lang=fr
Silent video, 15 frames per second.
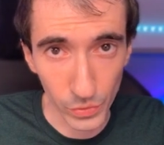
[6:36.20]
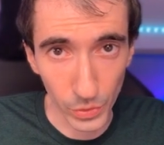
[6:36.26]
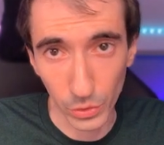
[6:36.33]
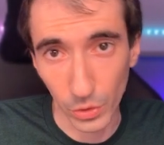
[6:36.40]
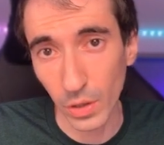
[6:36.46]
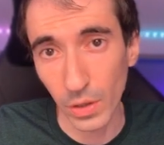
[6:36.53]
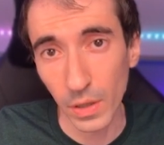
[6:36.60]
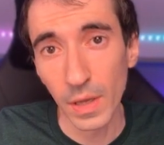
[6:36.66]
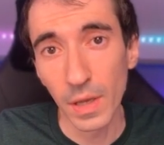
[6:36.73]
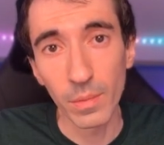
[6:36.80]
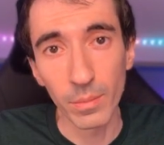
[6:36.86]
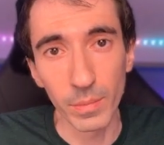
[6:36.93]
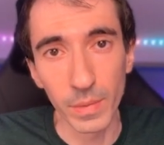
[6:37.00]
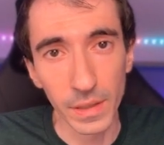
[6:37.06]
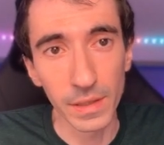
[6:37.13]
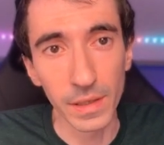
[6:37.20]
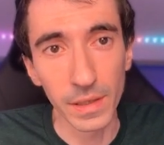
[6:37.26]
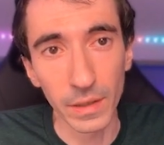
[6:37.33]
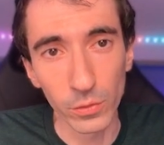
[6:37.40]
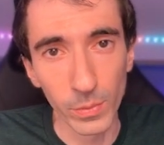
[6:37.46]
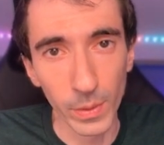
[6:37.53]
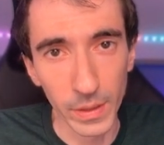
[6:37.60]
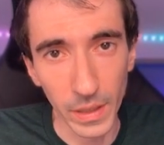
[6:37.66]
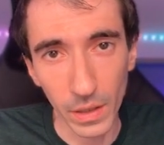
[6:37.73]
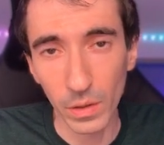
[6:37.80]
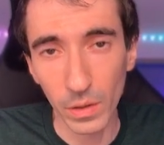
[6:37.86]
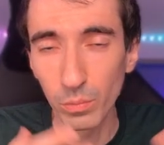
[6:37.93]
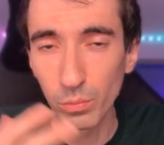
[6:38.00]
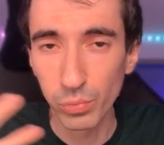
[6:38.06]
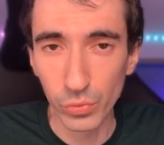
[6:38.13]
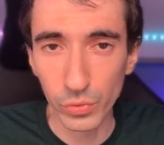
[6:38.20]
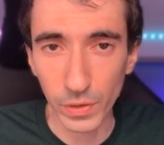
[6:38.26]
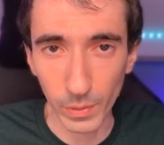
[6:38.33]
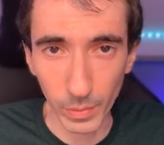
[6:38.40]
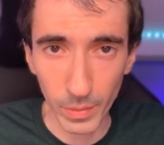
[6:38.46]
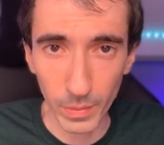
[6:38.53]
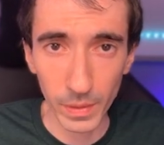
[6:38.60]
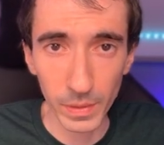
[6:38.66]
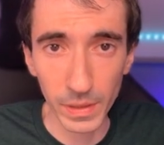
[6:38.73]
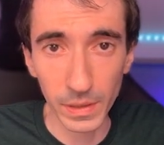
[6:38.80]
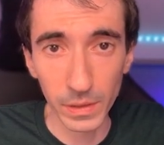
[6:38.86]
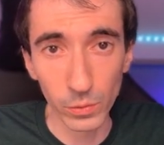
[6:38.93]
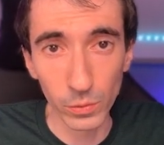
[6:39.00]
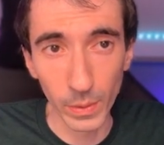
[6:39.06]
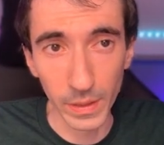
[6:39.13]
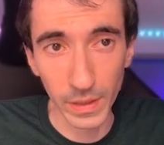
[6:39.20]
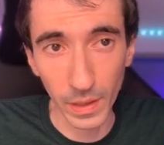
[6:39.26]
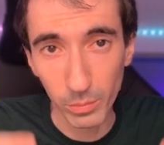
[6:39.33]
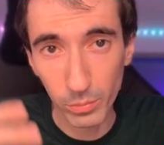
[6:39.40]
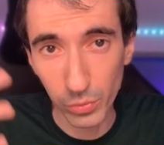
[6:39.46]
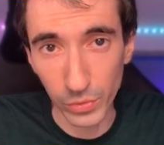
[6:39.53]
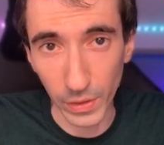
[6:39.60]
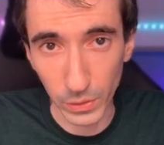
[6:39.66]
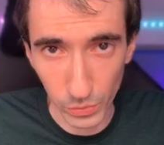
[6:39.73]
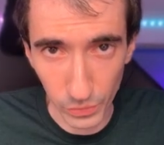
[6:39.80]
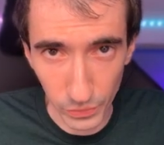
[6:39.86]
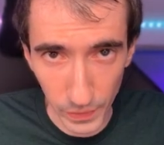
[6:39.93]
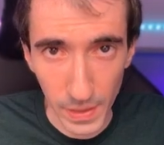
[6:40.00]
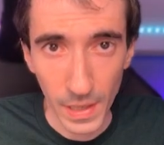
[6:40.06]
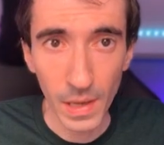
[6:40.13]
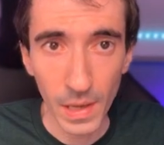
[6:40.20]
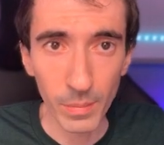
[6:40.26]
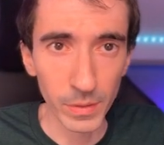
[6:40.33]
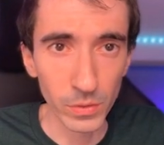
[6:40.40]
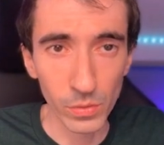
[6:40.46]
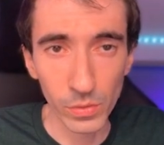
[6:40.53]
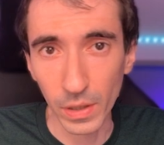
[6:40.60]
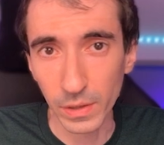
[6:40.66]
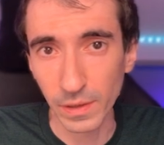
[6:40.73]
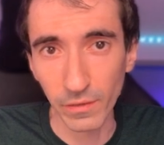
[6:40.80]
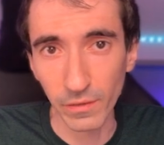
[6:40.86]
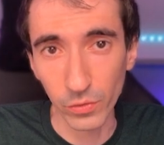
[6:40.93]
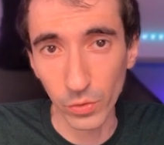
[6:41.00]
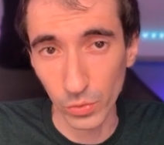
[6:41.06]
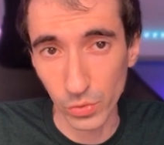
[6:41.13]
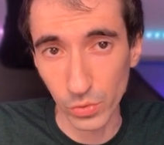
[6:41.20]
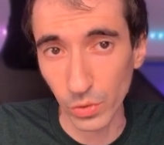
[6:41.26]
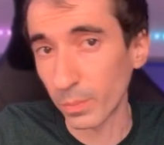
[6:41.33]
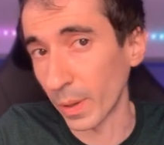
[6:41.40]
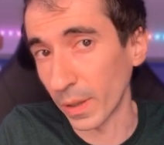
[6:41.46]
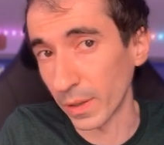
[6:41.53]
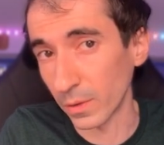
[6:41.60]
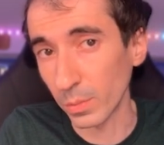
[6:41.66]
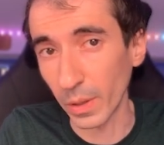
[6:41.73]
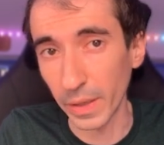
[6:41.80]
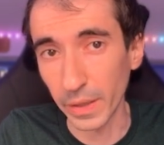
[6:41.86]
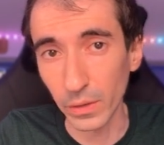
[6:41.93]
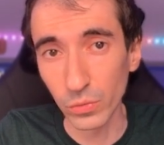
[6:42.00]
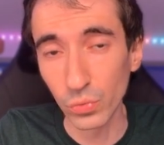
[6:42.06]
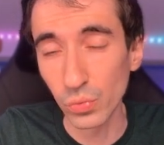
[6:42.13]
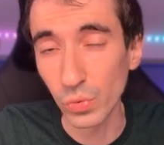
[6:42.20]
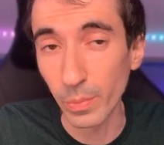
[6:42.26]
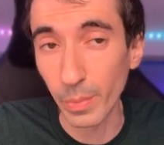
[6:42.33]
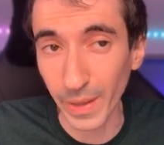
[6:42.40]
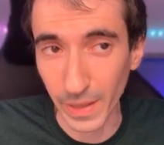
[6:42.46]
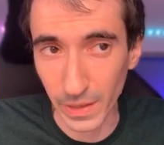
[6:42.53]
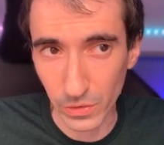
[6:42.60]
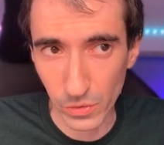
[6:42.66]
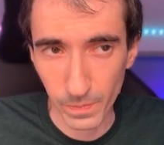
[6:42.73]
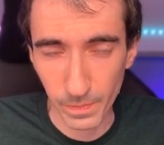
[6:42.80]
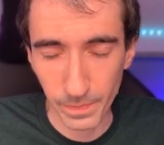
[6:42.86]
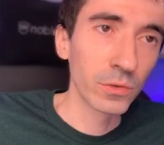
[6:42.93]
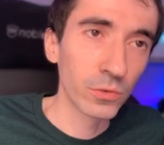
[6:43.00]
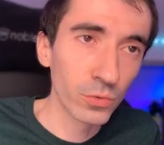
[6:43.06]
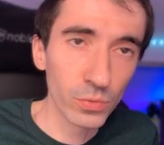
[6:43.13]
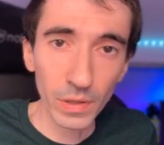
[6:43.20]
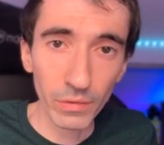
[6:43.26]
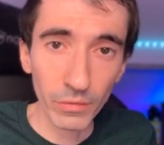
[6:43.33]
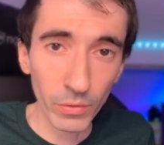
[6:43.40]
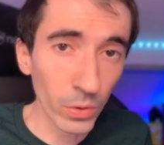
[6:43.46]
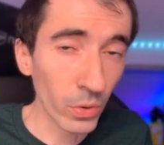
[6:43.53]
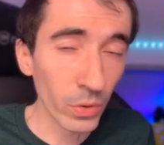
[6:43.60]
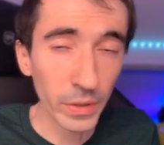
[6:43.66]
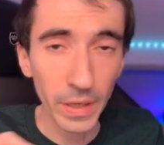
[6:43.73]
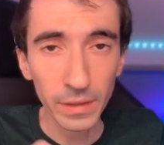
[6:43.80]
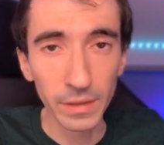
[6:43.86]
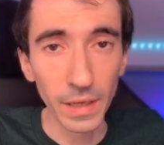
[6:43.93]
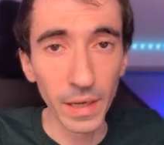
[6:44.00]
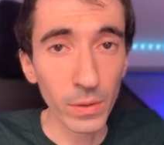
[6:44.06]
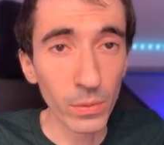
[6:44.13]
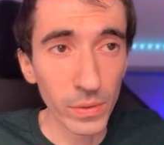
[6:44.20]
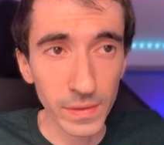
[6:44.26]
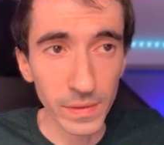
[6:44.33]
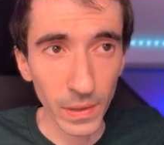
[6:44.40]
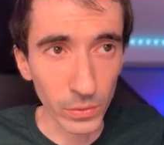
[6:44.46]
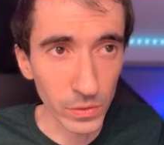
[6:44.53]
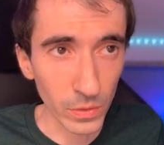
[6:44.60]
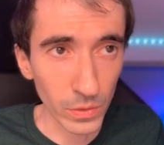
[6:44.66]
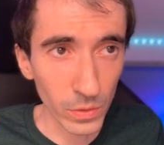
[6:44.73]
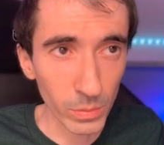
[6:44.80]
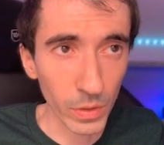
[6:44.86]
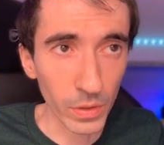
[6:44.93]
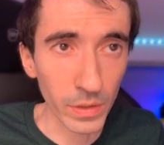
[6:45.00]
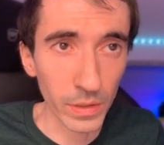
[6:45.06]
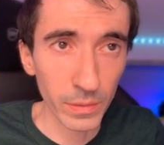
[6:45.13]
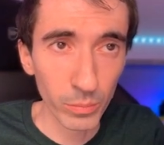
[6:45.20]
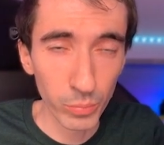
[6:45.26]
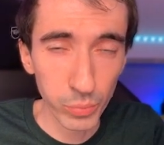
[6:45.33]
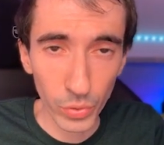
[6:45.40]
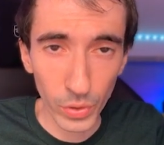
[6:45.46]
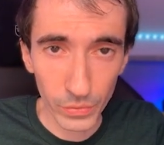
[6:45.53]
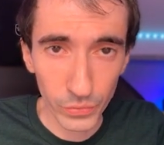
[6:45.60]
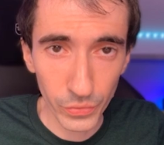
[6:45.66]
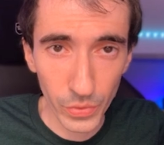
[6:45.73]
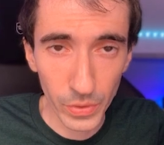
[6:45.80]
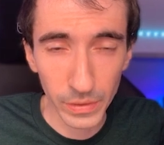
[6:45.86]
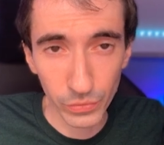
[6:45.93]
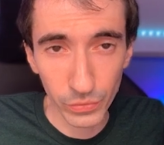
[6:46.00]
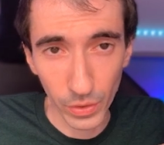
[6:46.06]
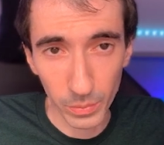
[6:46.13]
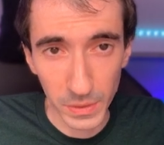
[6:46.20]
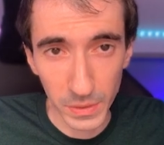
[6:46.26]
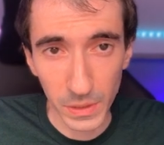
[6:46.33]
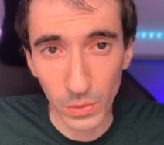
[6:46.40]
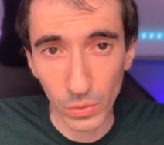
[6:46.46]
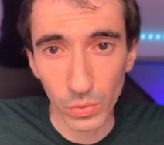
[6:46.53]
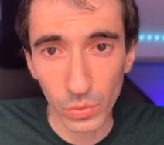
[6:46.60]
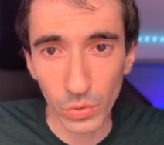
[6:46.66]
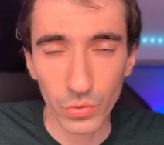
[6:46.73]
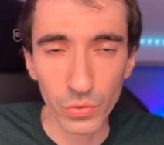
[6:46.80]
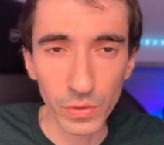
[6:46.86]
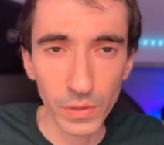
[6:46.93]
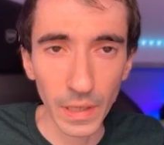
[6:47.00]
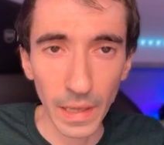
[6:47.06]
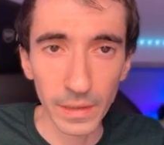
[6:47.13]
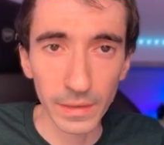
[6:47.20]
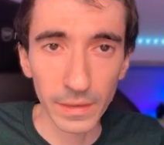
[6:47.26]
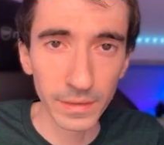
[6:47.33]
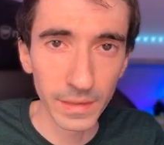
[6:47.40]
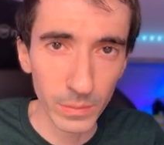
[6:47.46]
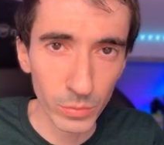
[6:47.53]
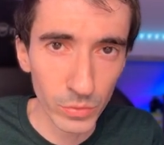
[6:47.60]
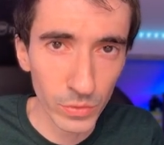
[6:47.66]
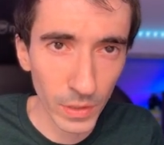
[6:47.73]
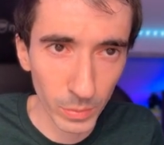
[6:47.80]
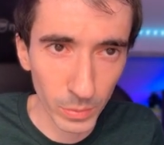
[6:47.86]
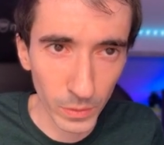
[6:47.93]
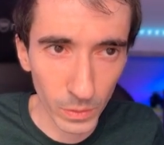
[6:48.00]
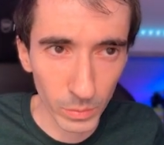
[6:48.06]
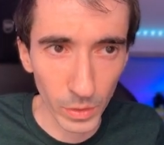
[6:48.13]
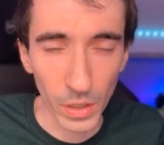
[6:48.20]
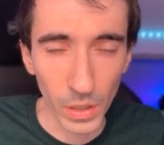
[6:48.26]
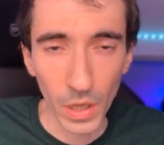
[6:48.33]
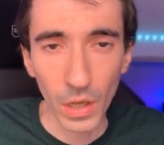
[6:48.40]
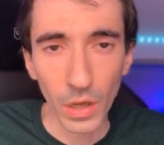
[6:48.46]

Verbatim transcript: Flutter, mais là de manière plus sympa et de manière plus étoffée parce que là ça fonctionne par exemple avec tous les packages. Juste avant qu'on regarde à quoi ça ressemble, pour info, ils font un petit concours jusqu'à début septembre.